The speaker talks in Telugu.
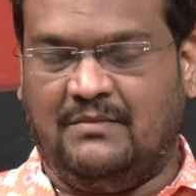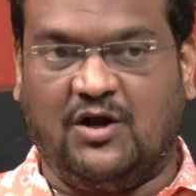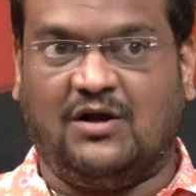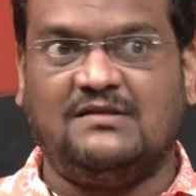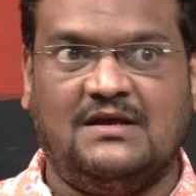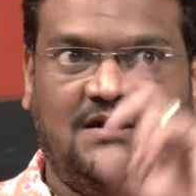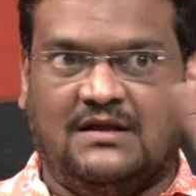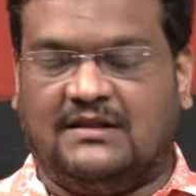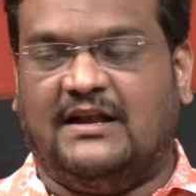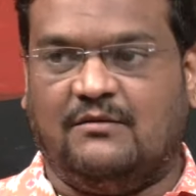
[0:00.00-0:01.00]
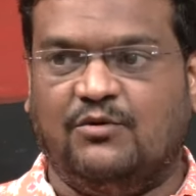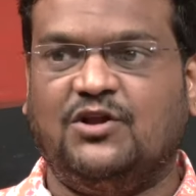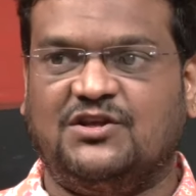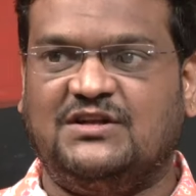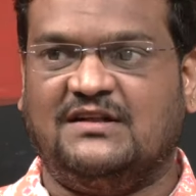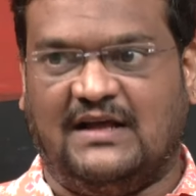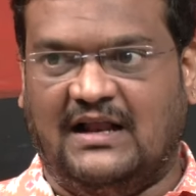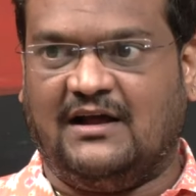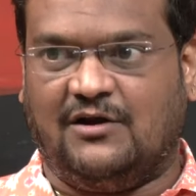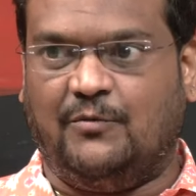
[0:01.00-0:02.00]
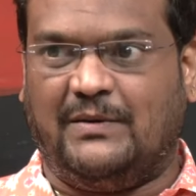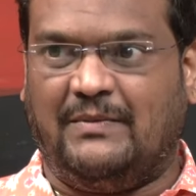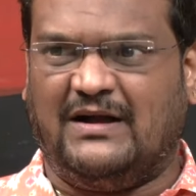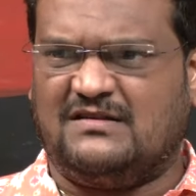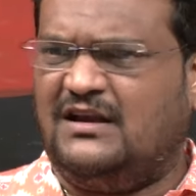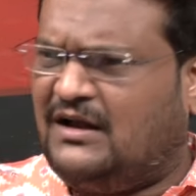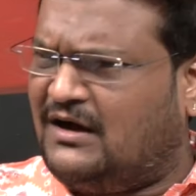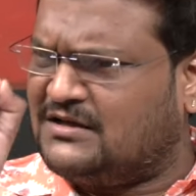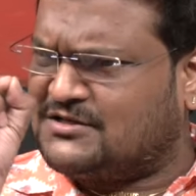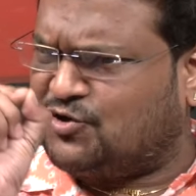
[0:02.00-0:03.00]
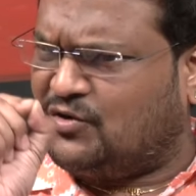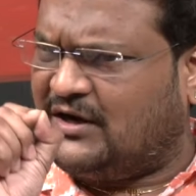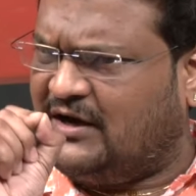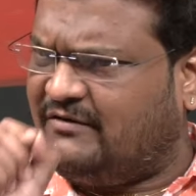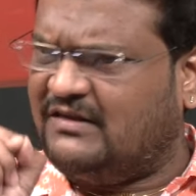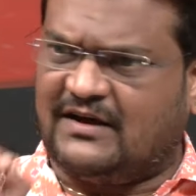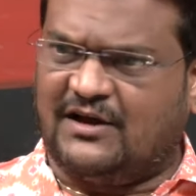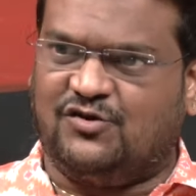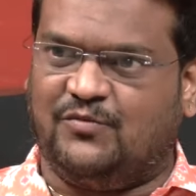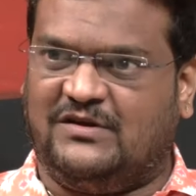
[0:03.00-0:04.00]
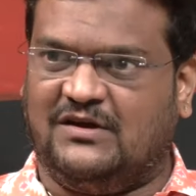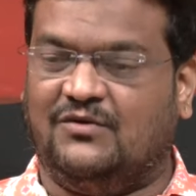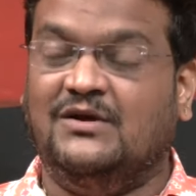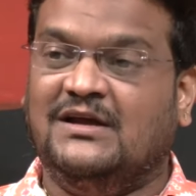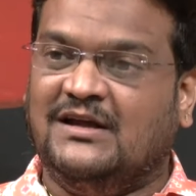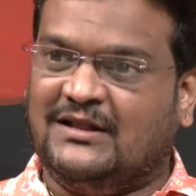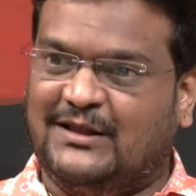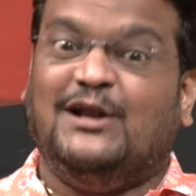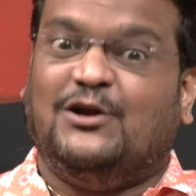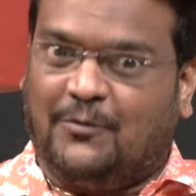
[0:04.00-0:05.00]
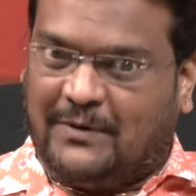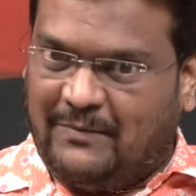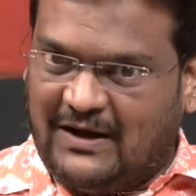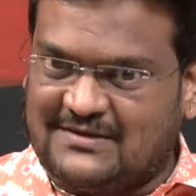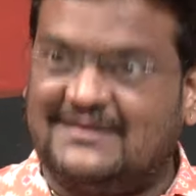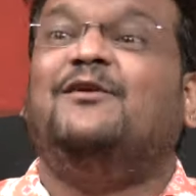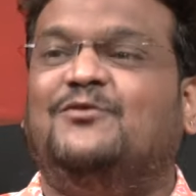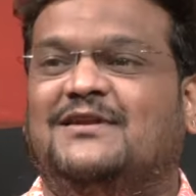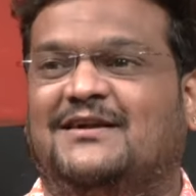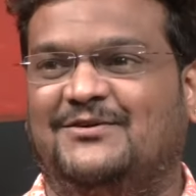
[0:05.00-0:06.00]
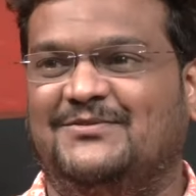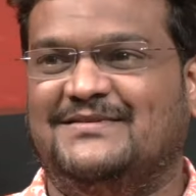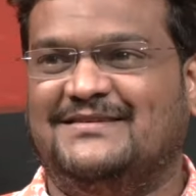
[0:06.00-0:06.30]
బికాస్ దానికి ముందు వచ్చిన సలార్లో ప్రభాస్ని లాస్ట్ ఒక ఇరవై సెకండ్లు చూపించారు దీంట్లో ప్రభాసే ఉన్నాడు